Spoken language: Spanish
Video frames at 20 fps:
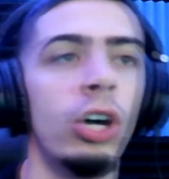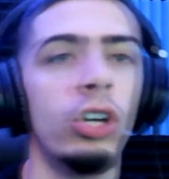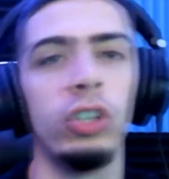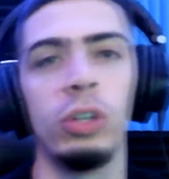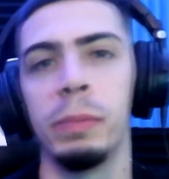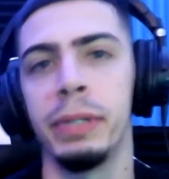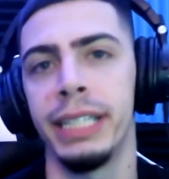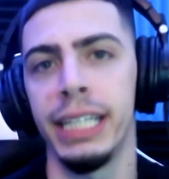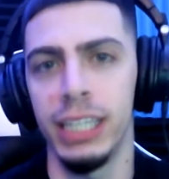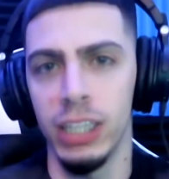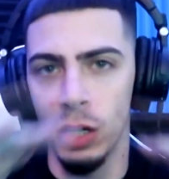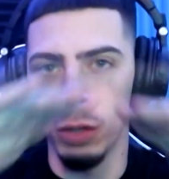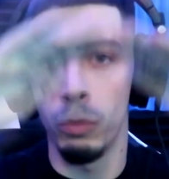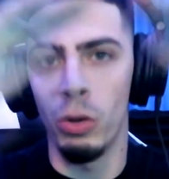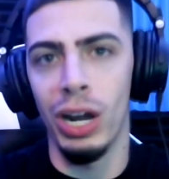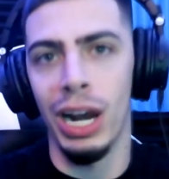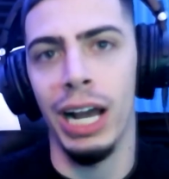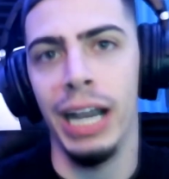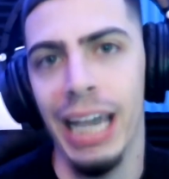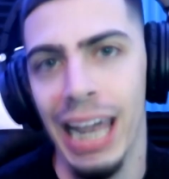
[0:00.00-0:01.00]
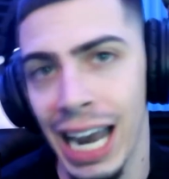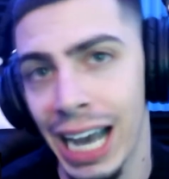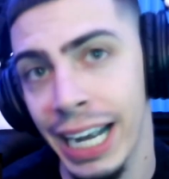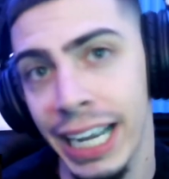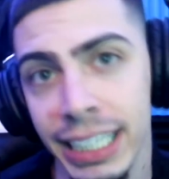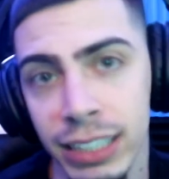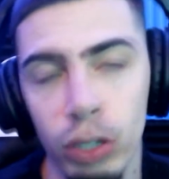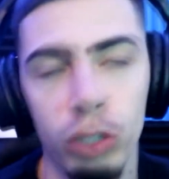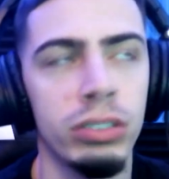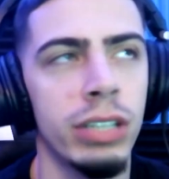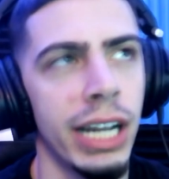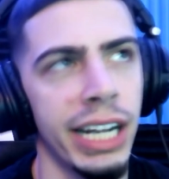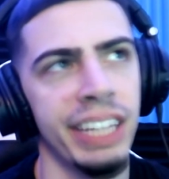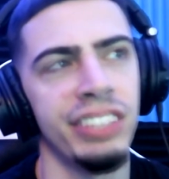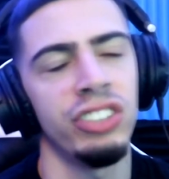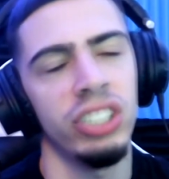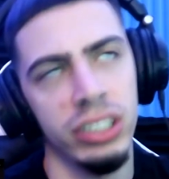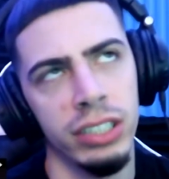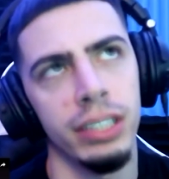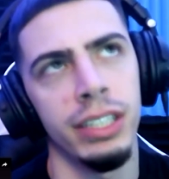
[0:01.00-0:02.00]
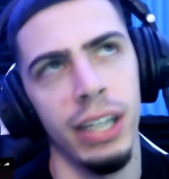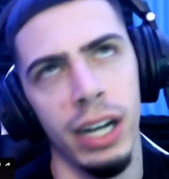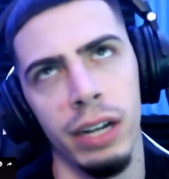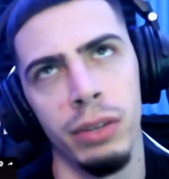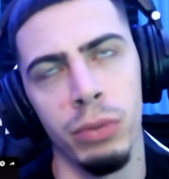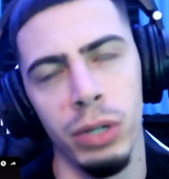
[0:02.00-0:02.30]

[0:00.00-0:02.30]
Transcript: ¿Tú me entiendes? Como que las quito, o sea que sí se tira.